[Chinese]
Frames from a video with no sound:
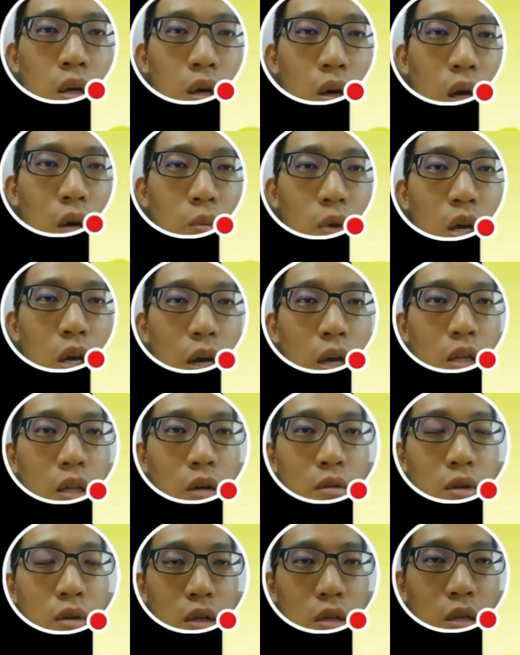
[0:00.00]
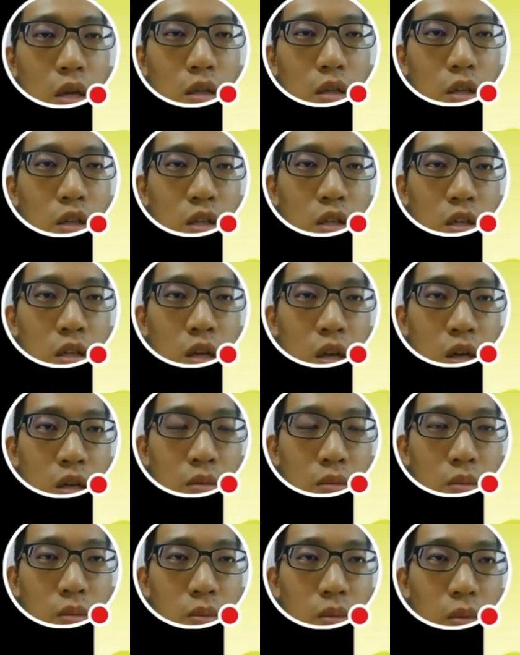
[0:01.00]
OK，我们可以看到呢，在这十
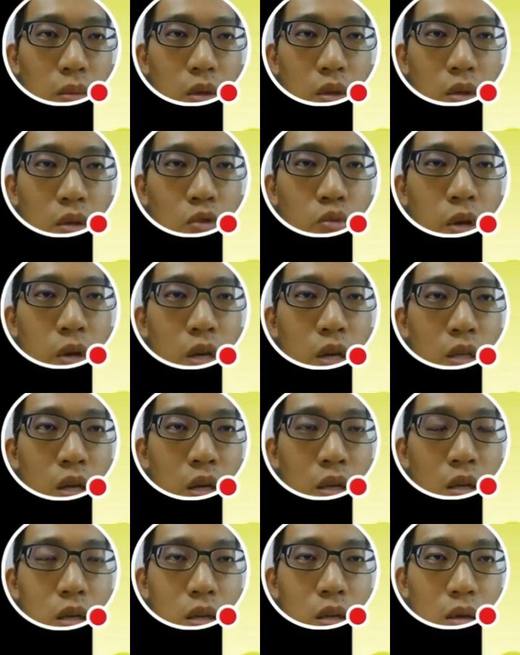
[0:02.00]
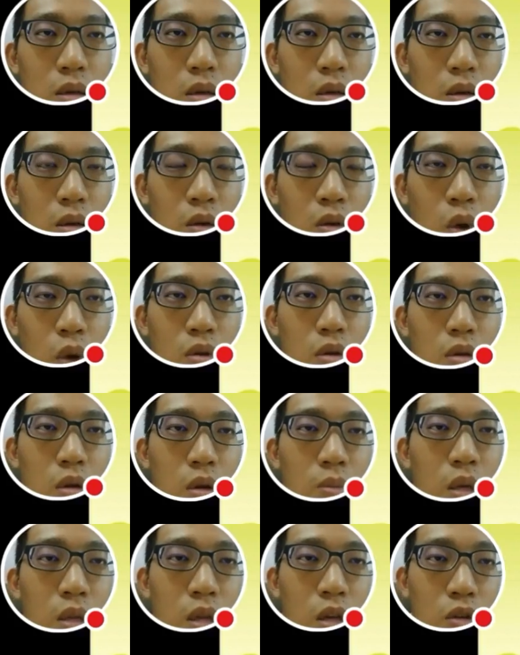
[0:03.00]
年 U P S 二的华语
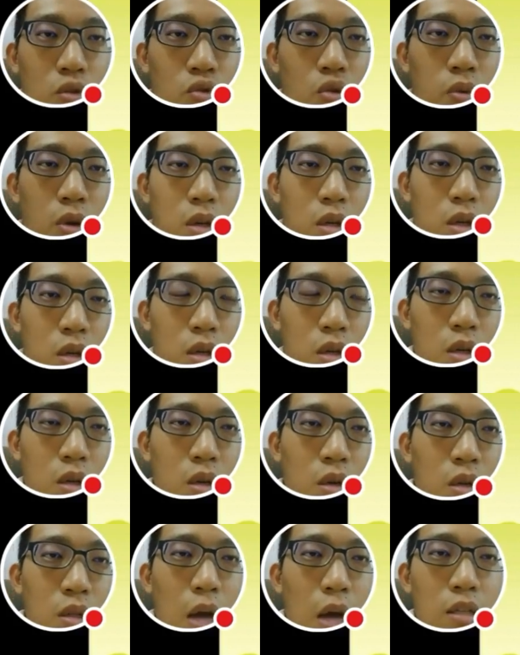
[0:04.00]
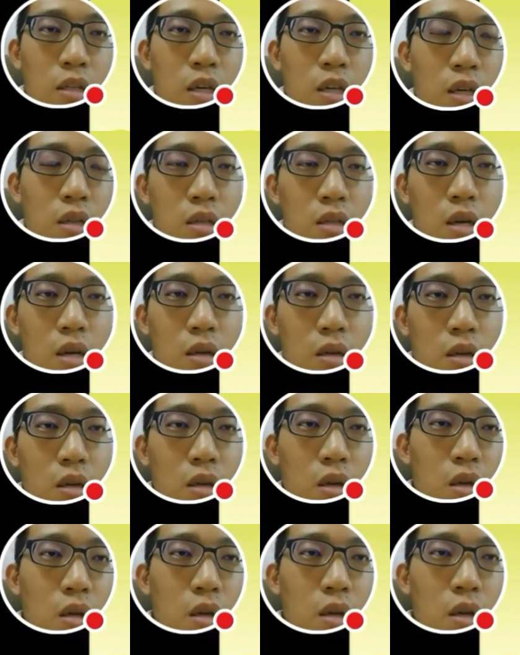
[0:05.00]
的命题作文呢，它倾向
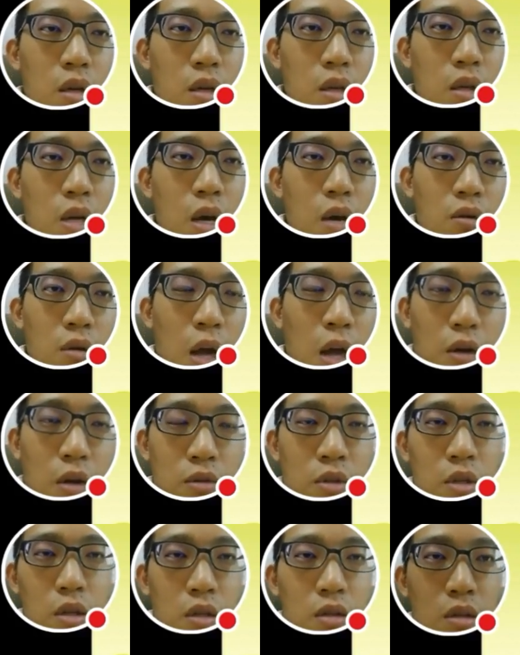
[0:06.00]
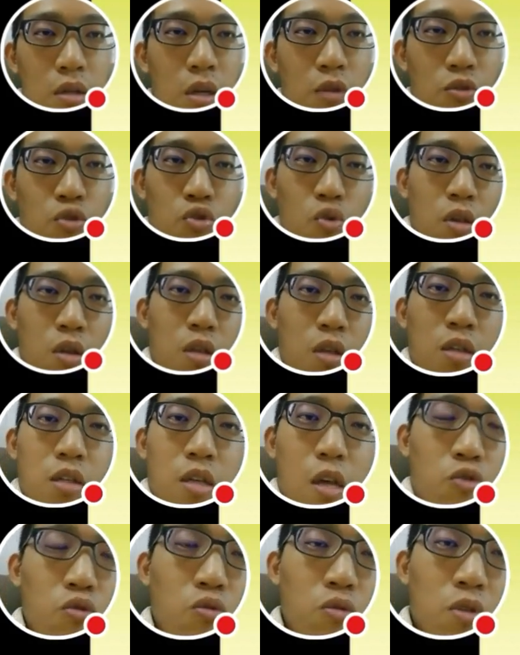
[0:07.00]
要考生要学生
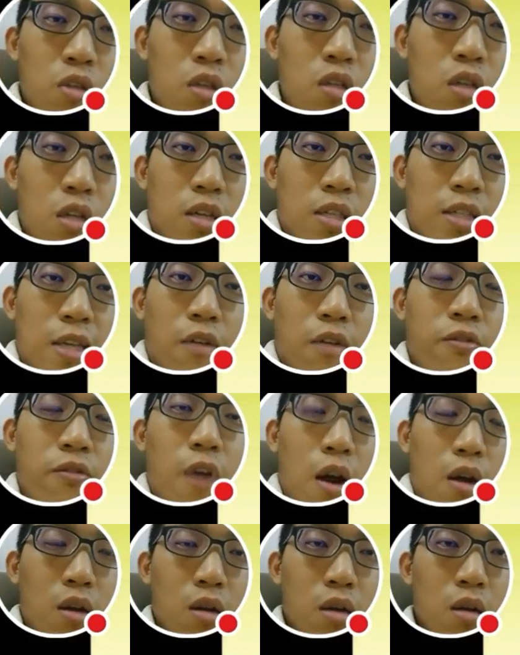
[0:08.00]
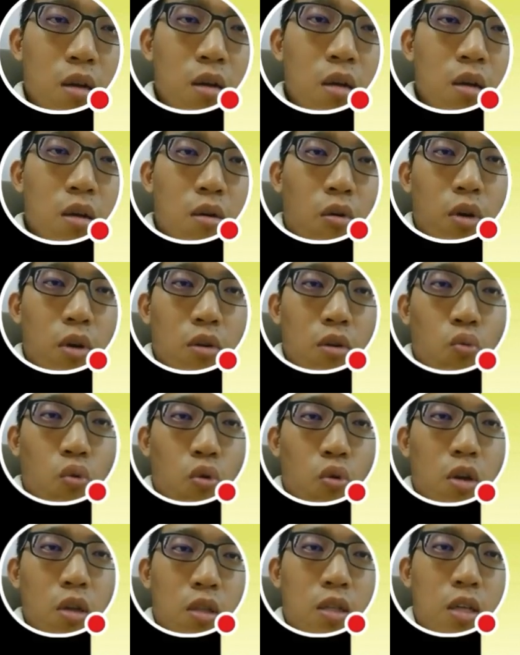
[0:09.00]
写出自己的想法。OK，
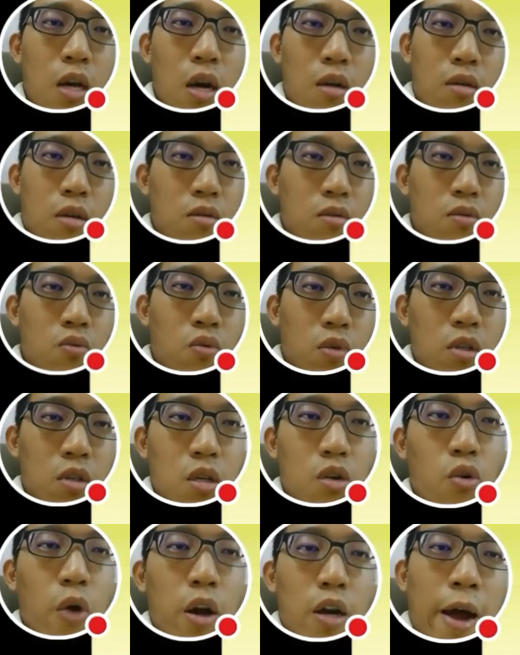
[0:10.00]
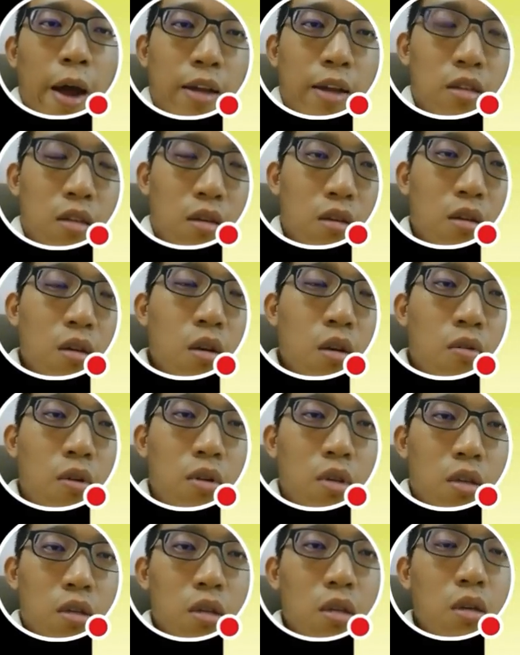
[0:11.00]
我的家人，我是个快乐孩子，
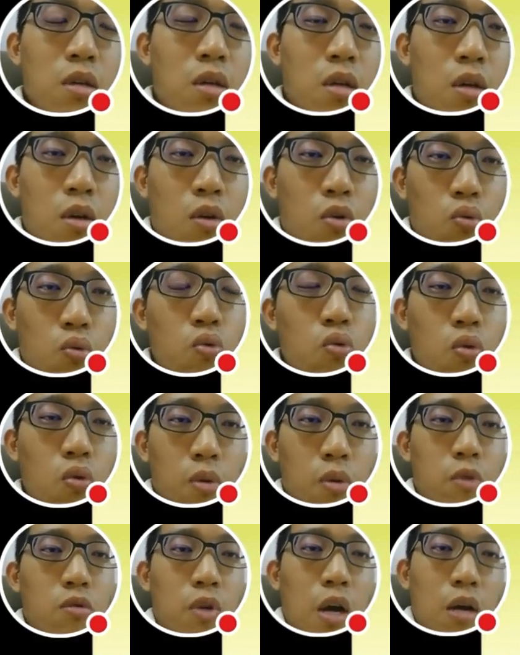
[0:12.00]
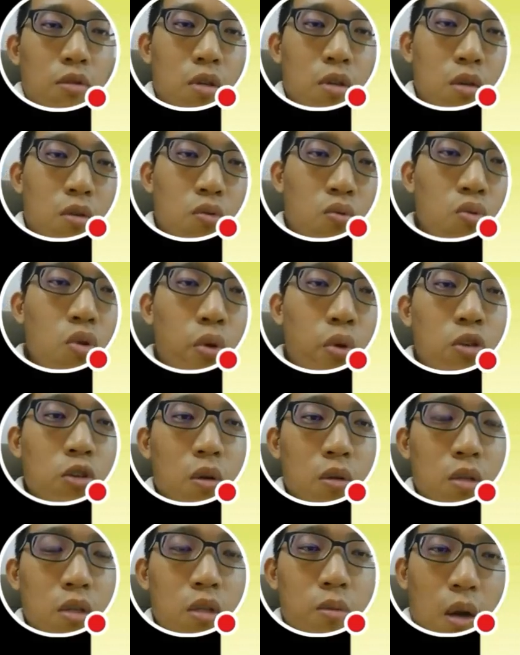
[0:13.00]
或者是如果没有考试，如果我一
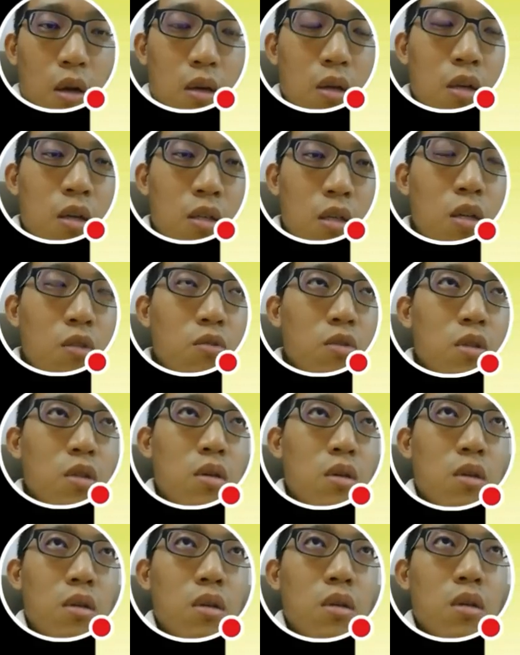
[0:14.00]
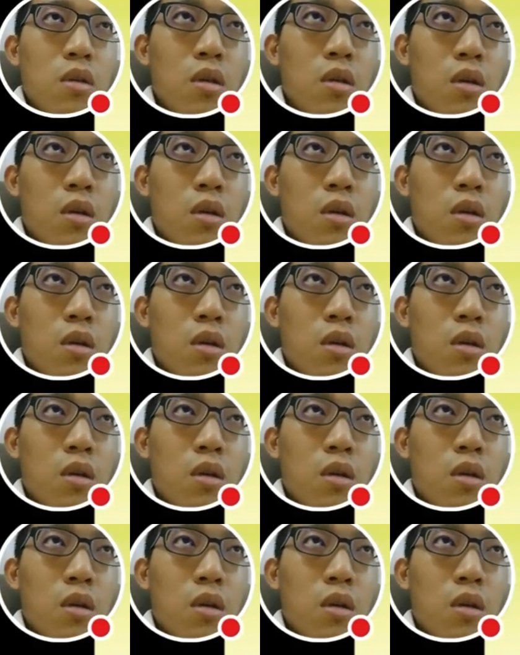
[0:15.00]
双翅膀，这些都是